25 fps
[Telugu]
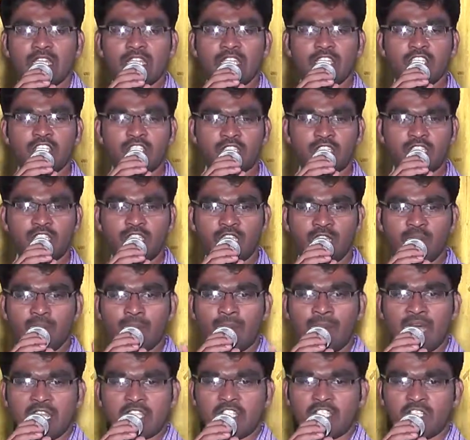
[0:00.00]
నీ స్థితిని
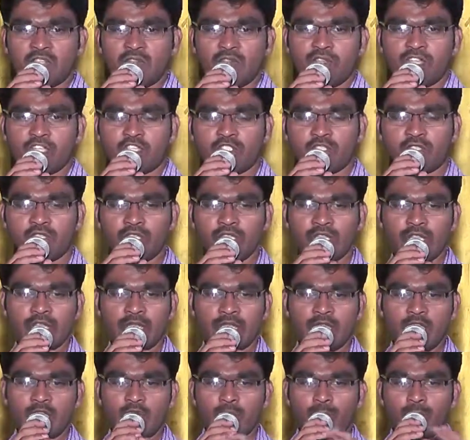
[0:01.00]
మార్చివేస్తుంది
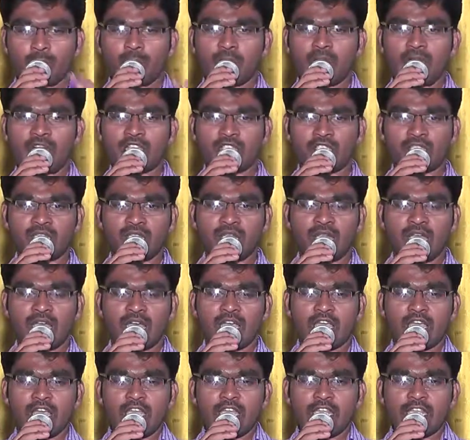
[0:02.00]
ప్రార్థన
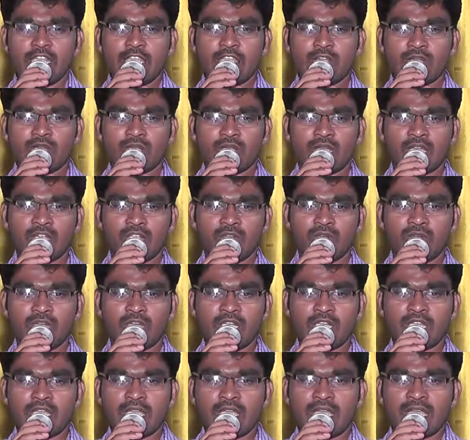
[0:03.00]

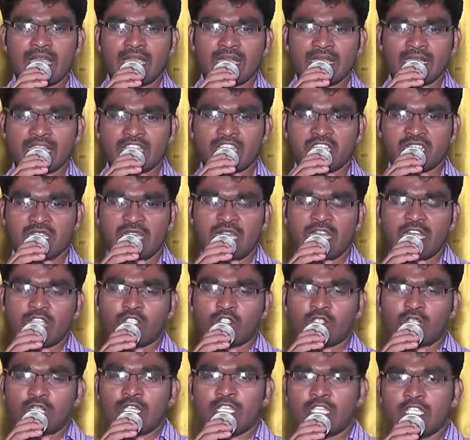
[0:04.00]
నీకున్నటువంటి కష్టాన్ని
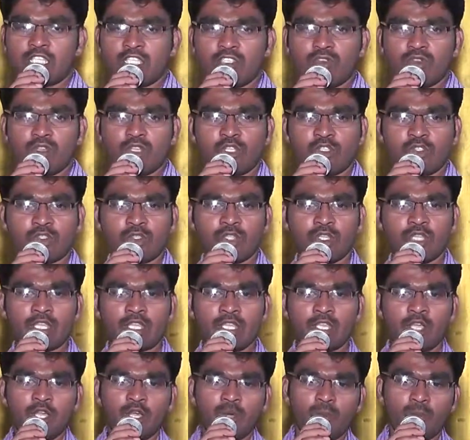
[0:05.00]
తొలగించి
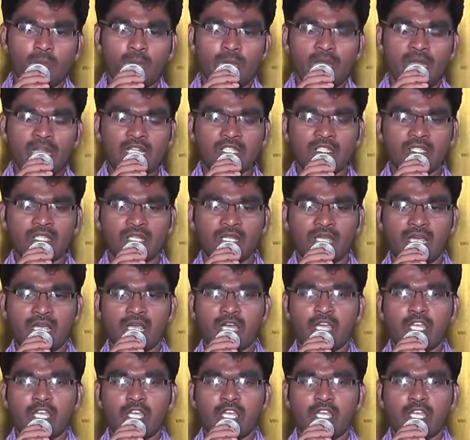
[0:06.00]
వేస్తుంది ప్రార్థన